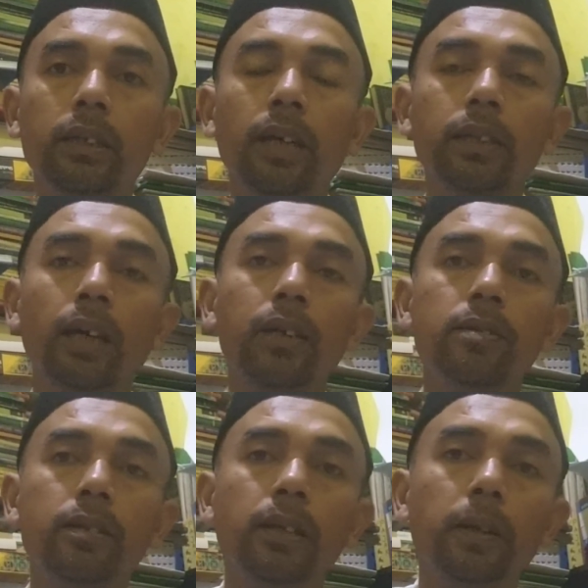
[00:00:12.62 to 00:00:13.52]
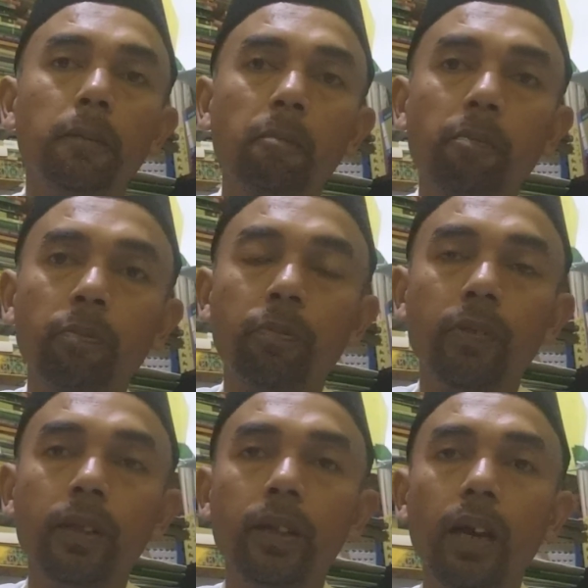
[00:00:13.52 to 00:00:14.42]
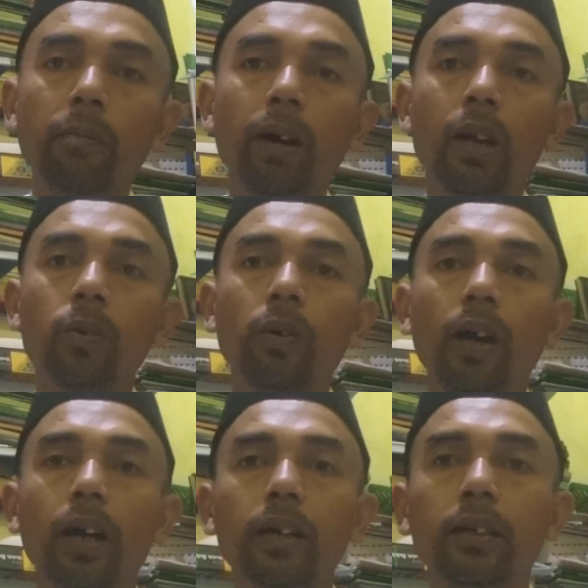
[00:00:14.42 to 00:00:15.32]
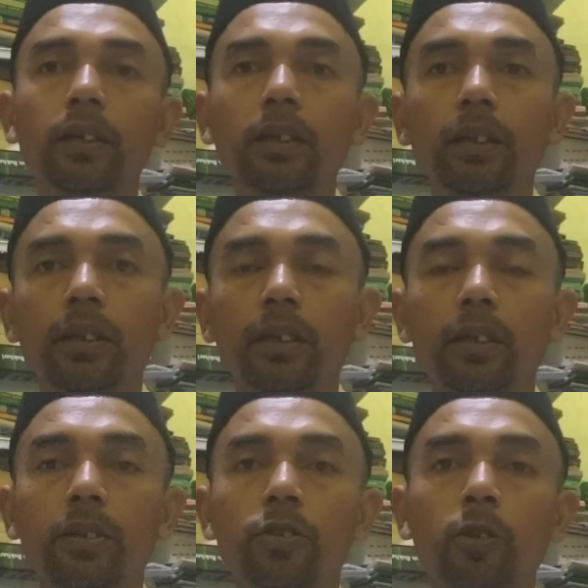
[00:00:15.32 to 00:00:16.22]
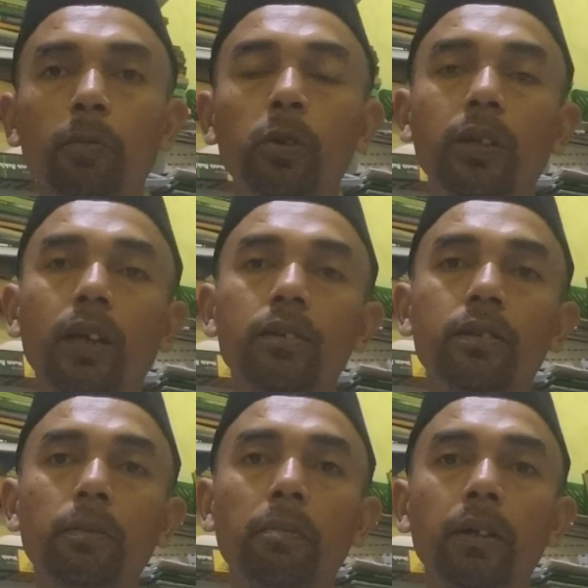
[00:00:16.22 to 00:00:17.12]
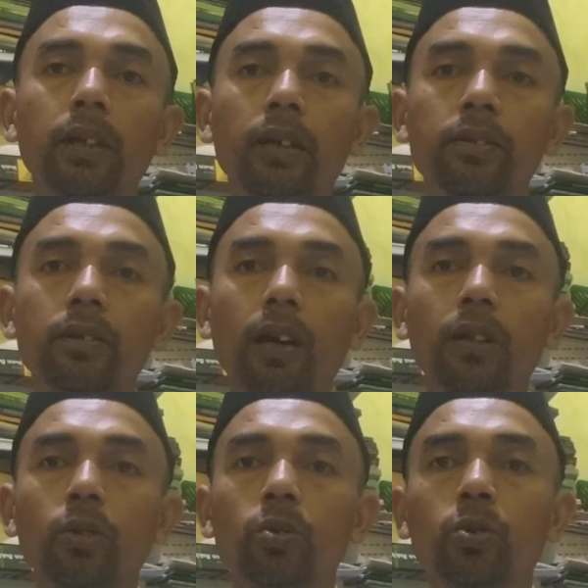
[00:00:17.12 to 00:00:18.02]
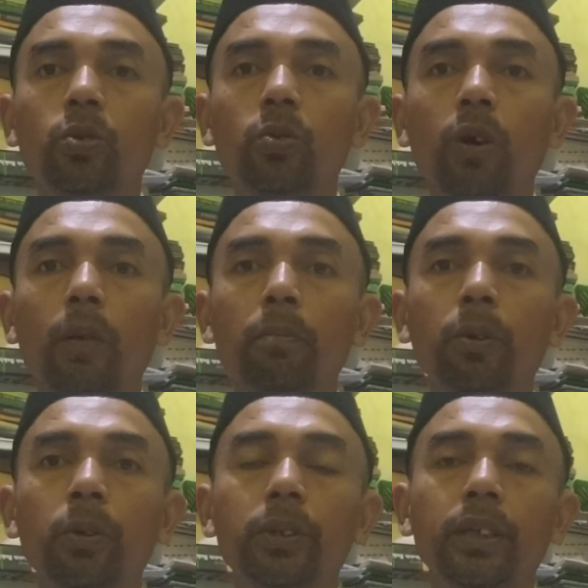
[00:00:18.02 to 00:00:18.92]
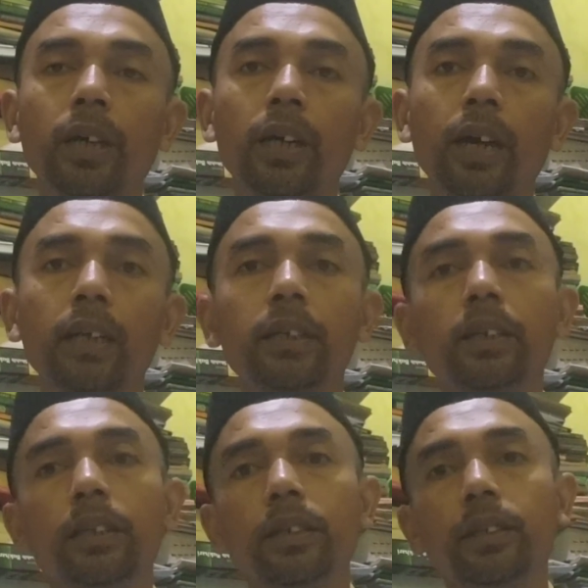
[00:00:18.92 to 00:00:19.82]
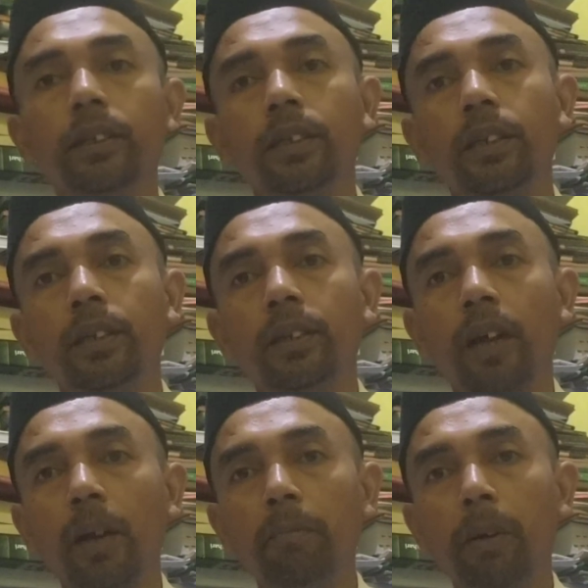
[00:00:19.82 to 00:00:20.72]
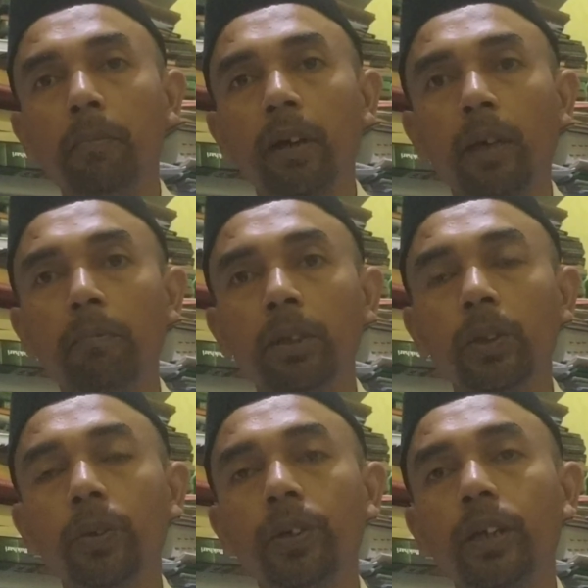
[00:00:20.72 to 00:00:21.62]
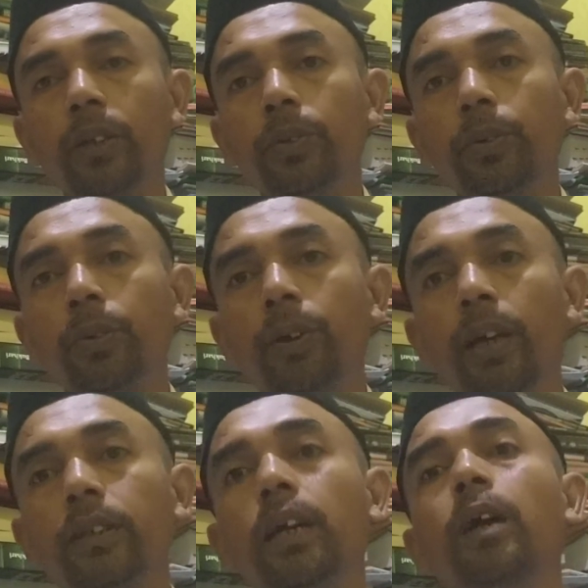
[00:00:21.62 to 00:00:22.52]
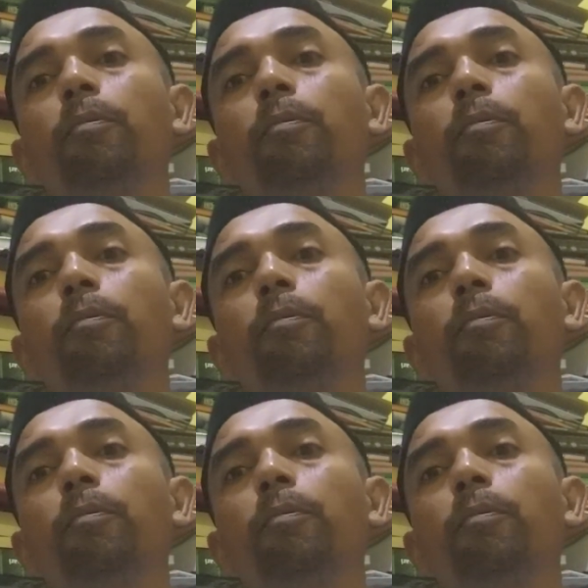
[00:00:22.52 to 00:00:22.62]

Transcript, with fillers: Kata rizki di dalam Al-Quran disebutkan sebanyak 123 kali dalam berbagai bentuk dan turunannya